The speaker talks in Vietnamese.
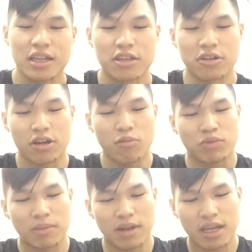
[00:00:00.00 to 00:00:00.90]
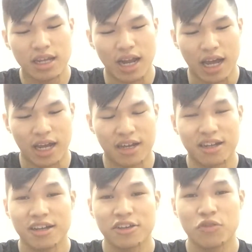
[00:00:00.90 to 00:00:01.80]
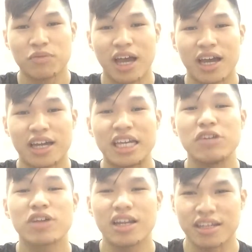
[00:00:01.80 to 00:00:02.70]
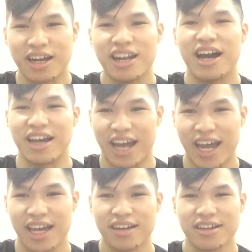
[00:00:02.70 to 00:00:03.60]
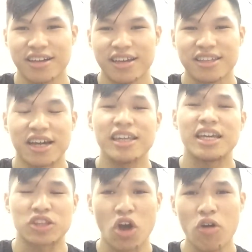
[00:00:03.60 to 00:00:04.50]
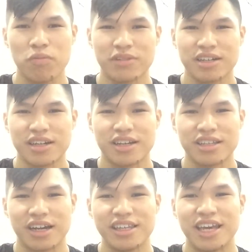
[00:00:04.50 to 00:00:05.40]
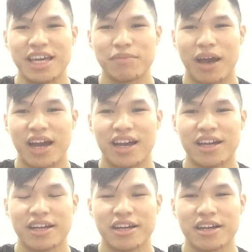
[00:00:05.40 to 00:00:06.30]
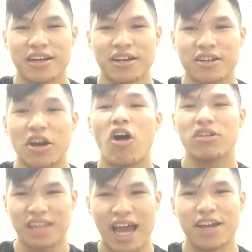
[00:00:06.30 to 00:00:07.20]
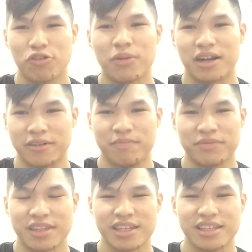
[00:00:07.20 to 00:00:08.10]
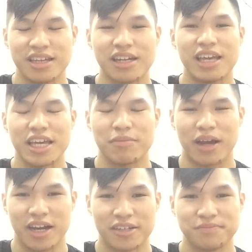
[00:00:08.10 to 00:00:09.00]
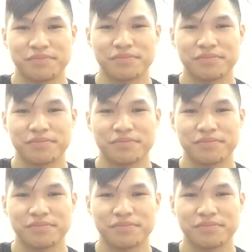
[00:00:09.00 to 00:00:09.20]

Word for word: Thường có một tâm lý là chúng ta yêu thích những cái lời khen, những gì tốt, những gì mà ngọt tai của mình, những gì mà